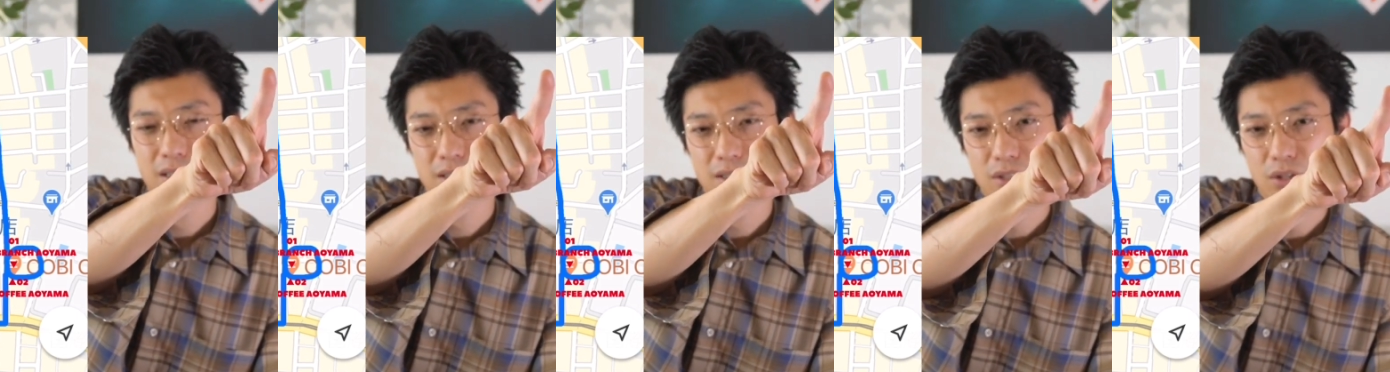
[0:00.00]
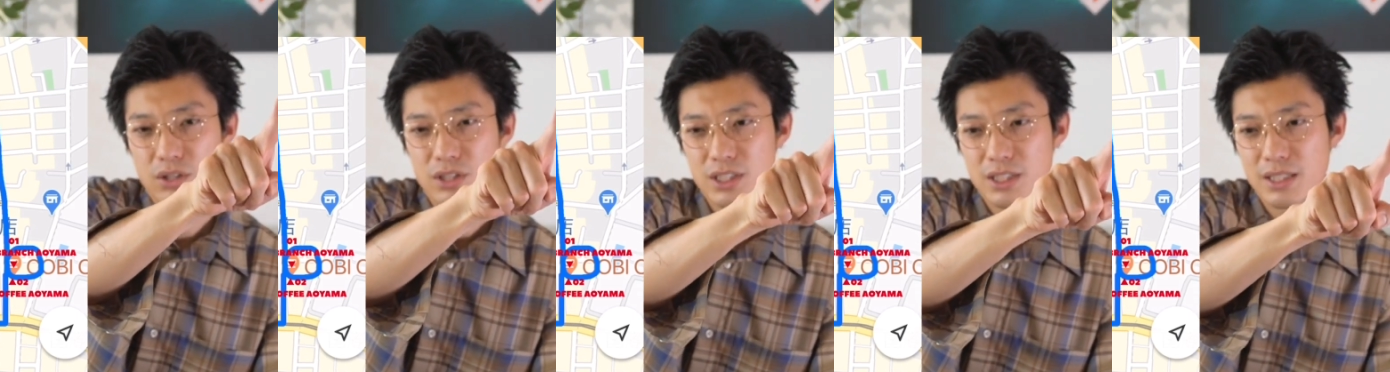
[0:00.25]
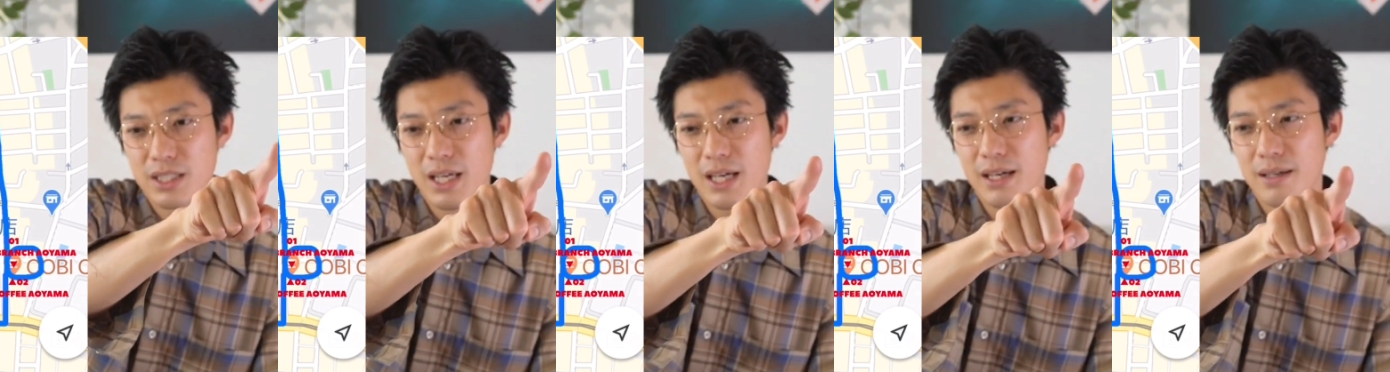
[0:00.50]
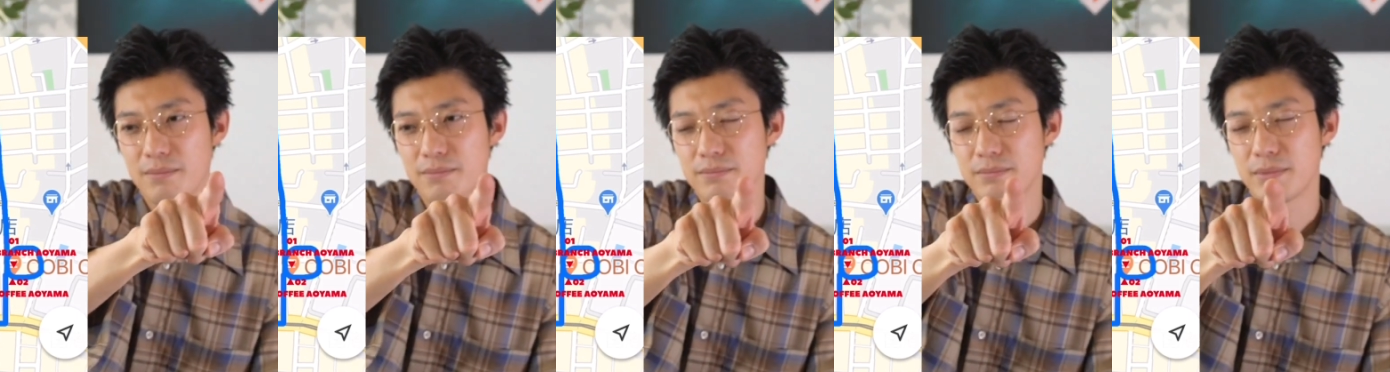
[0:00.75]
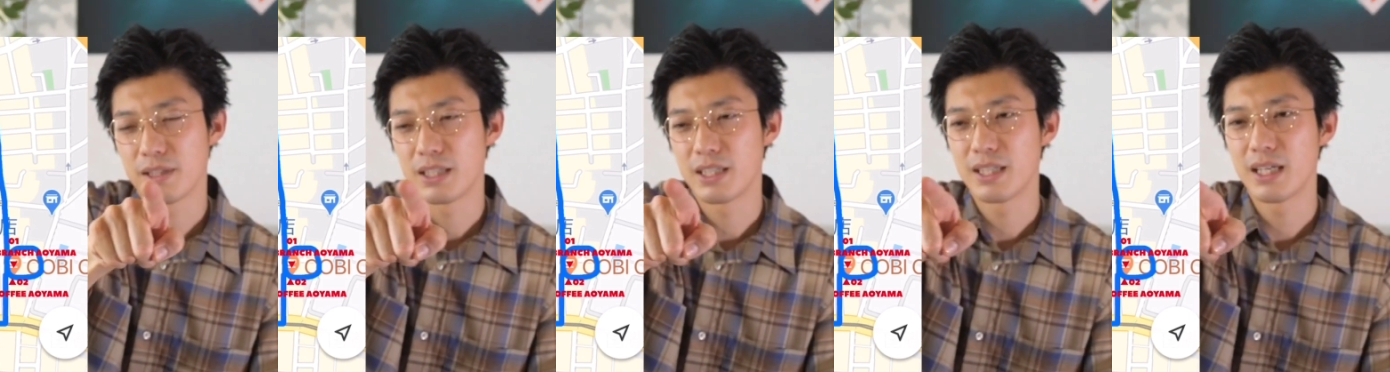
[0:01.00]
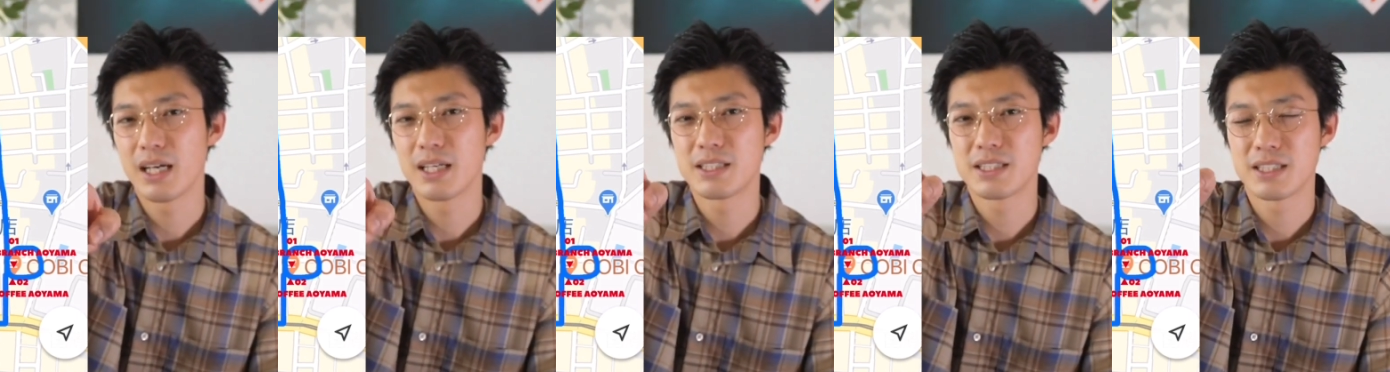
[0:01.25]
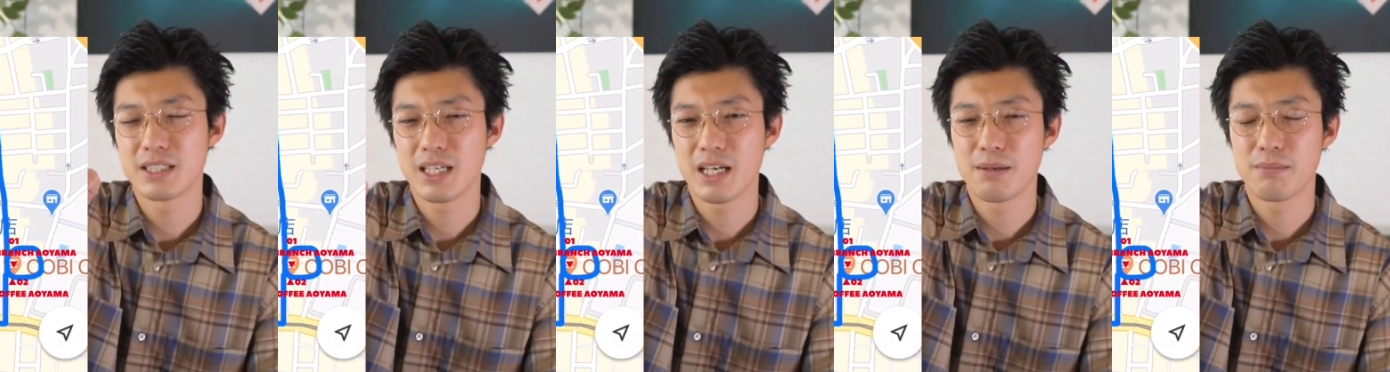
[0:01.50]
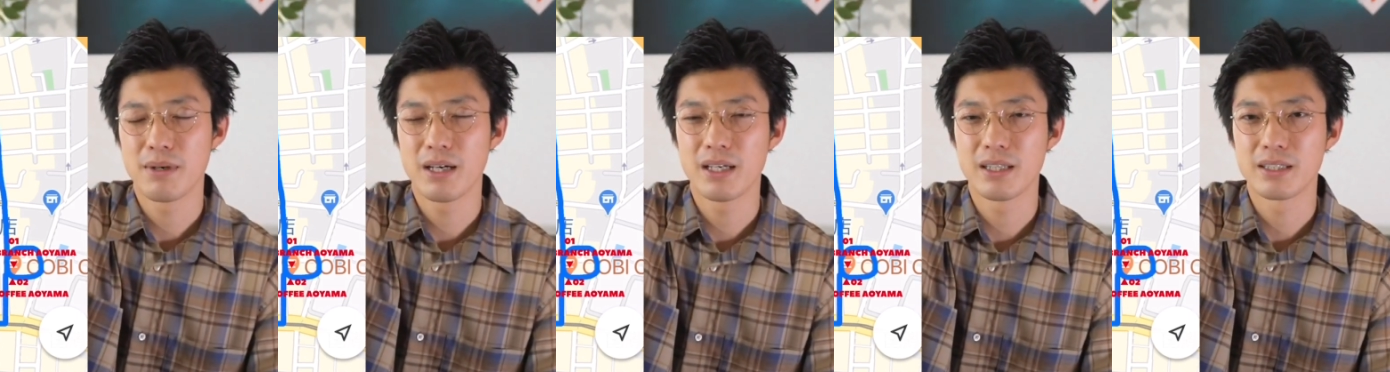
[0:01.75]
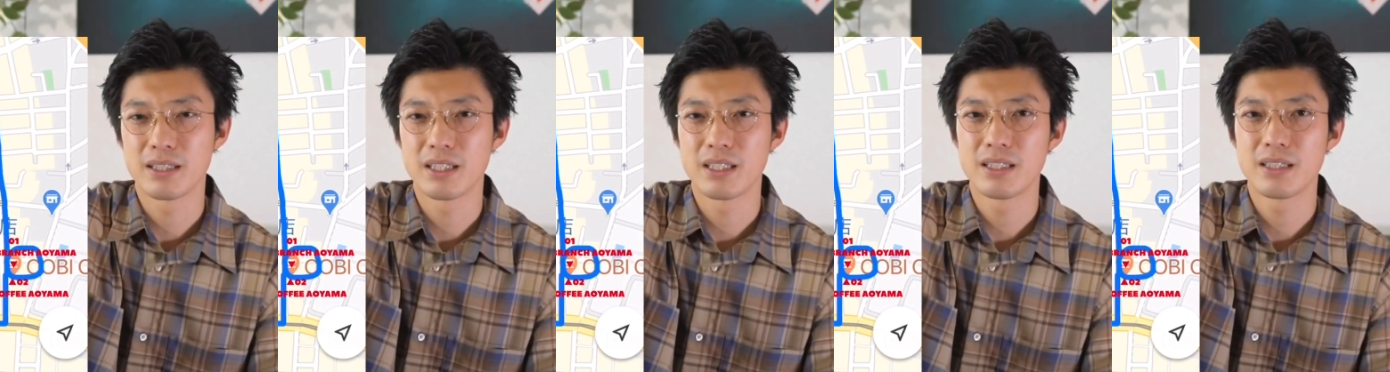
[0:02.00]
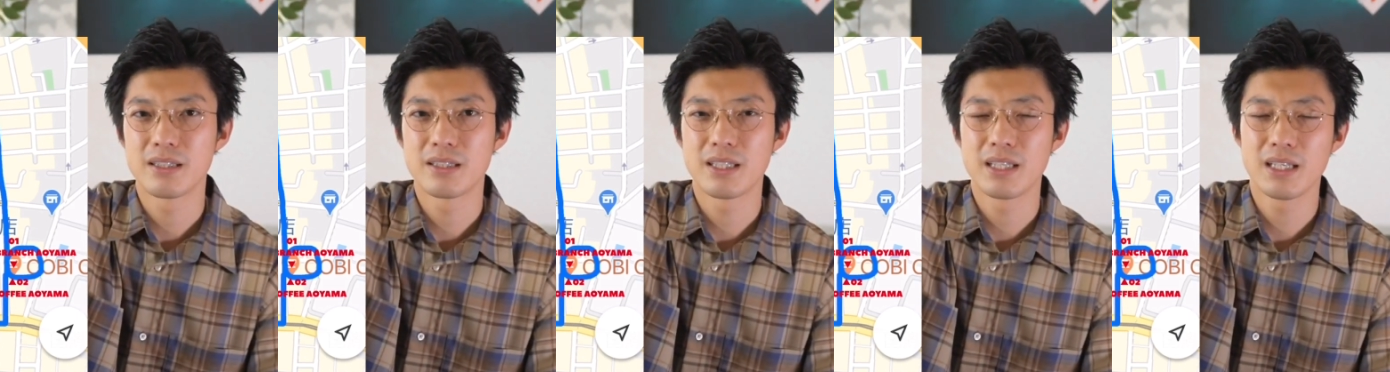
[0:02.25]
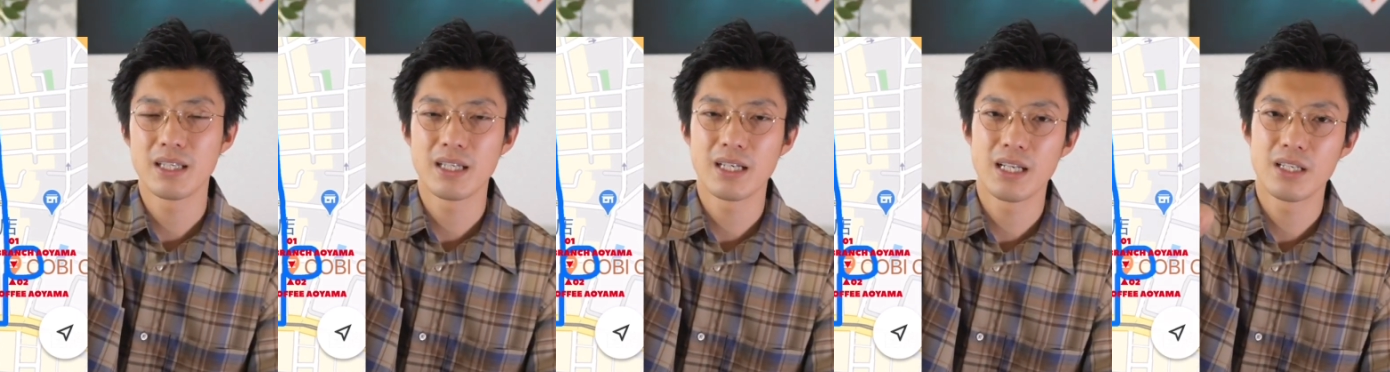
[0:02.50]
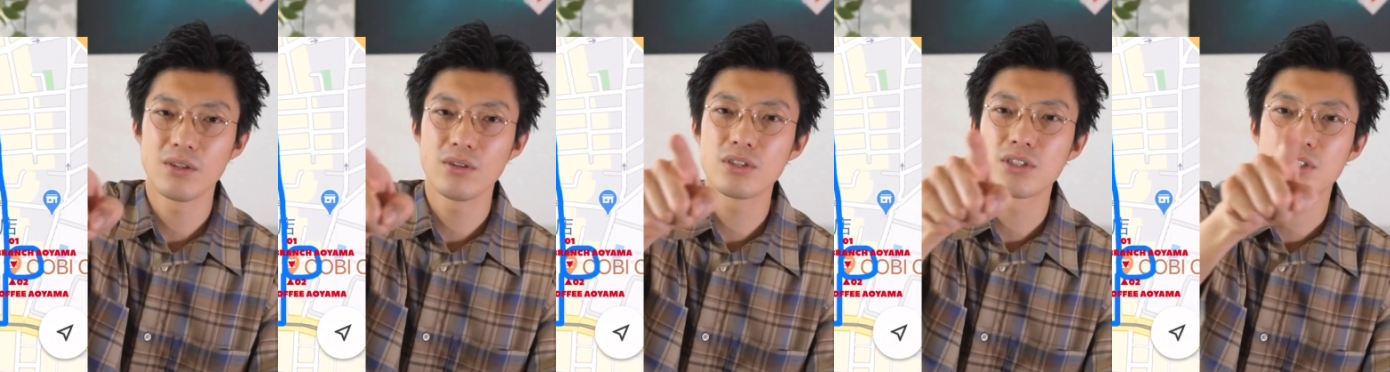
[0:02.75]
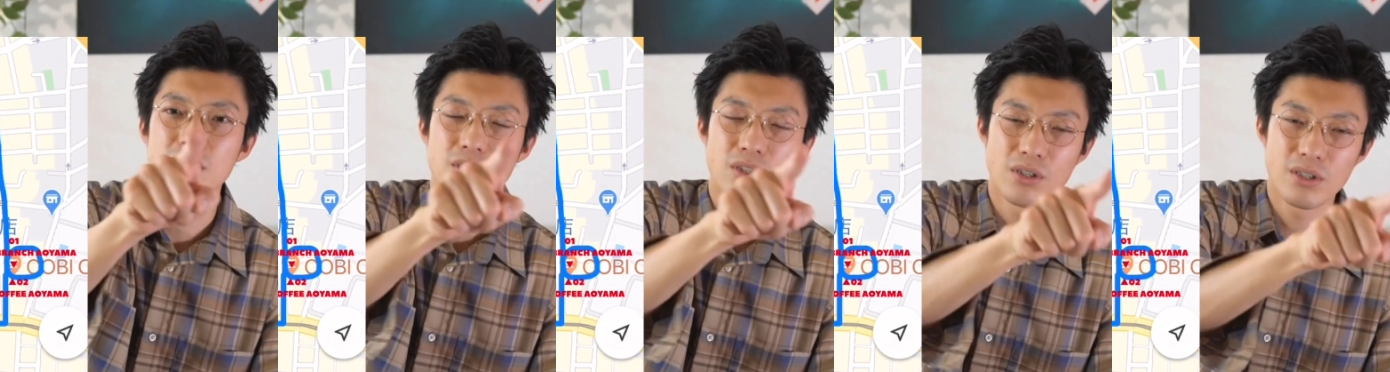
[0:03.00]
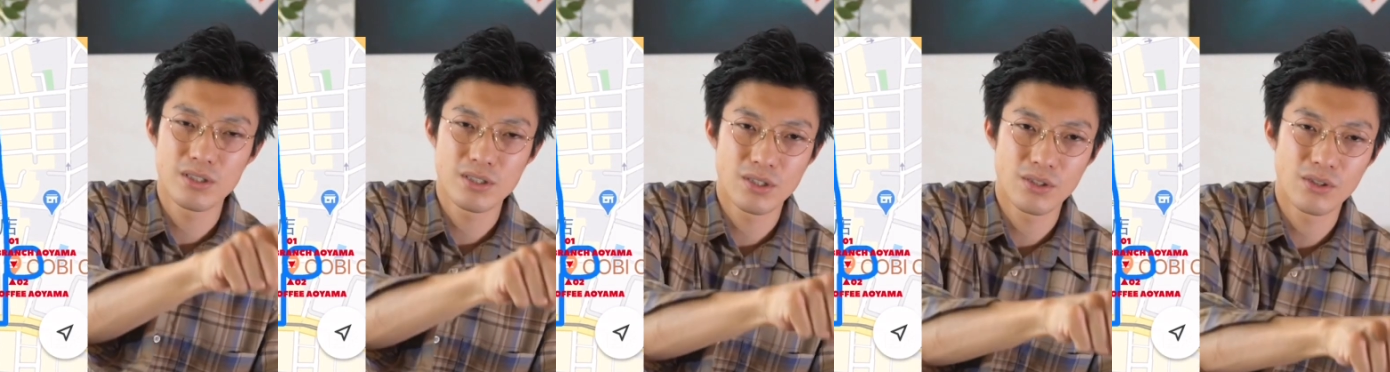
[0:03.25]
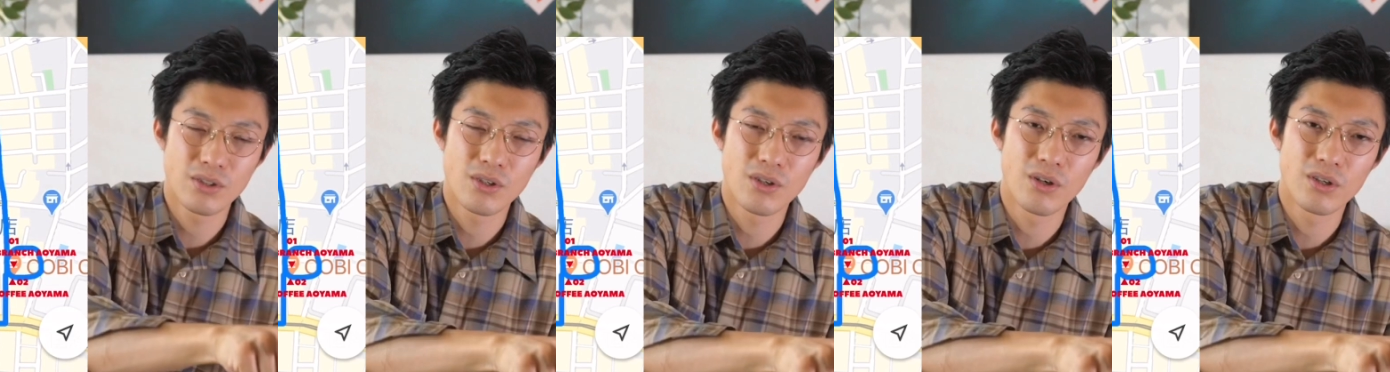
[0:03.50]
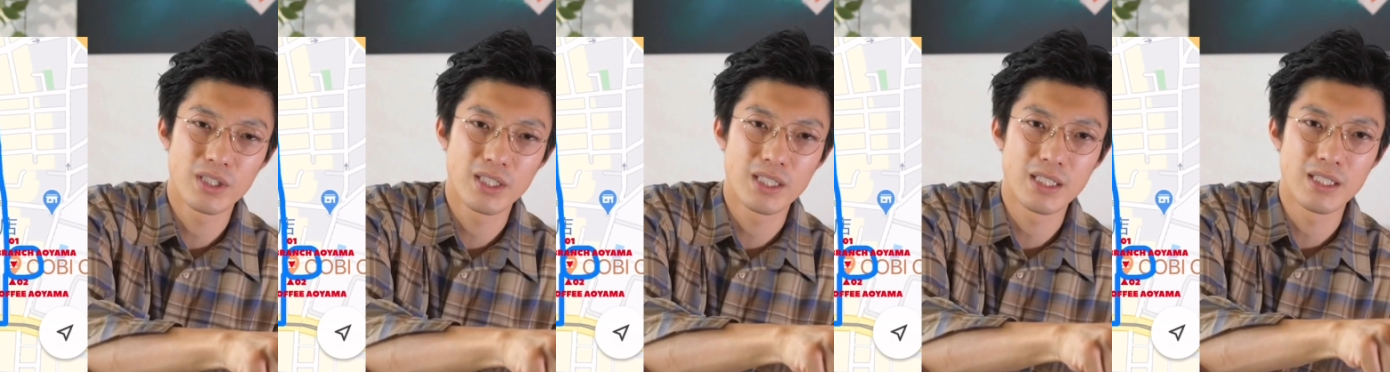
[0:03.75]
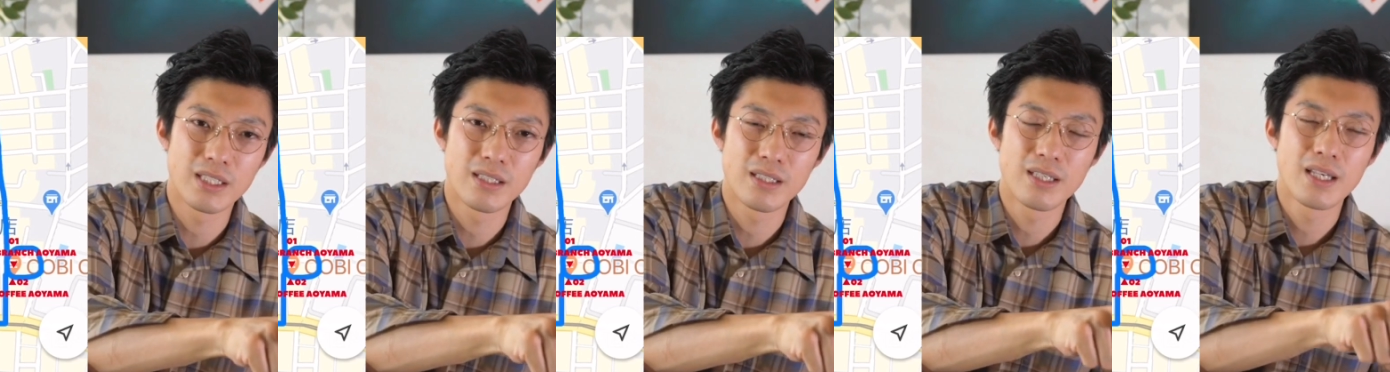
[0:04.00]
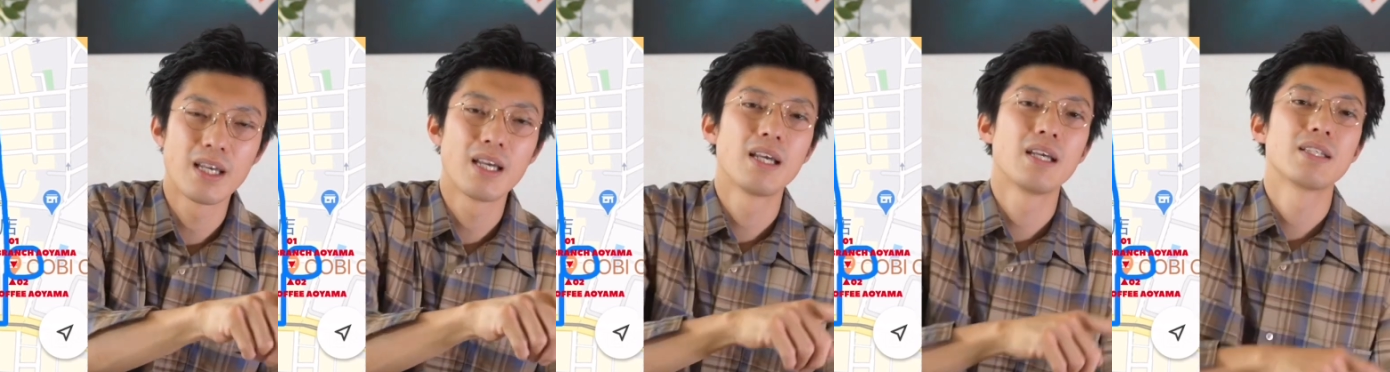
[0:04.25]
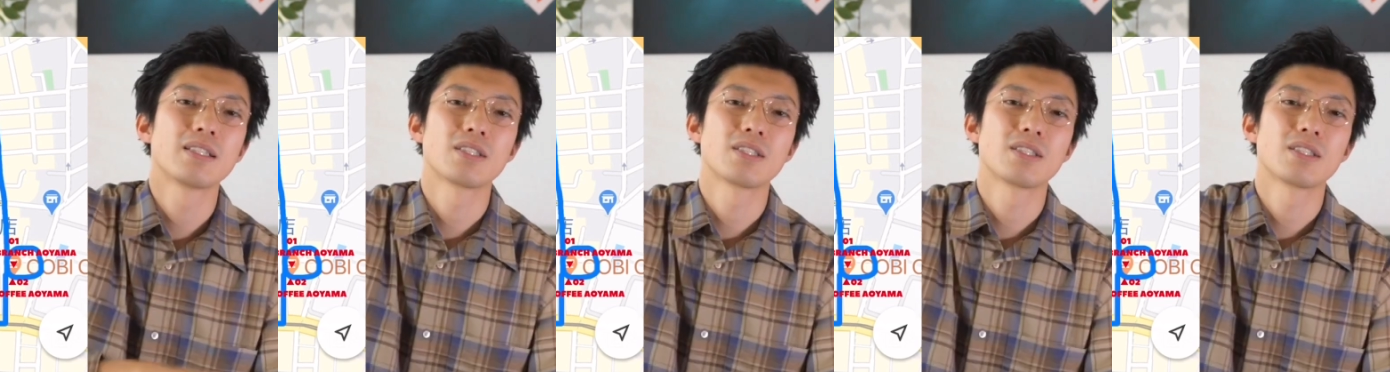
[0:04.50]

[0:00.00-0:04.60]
そして東山満行ってからの肖像コーヒー、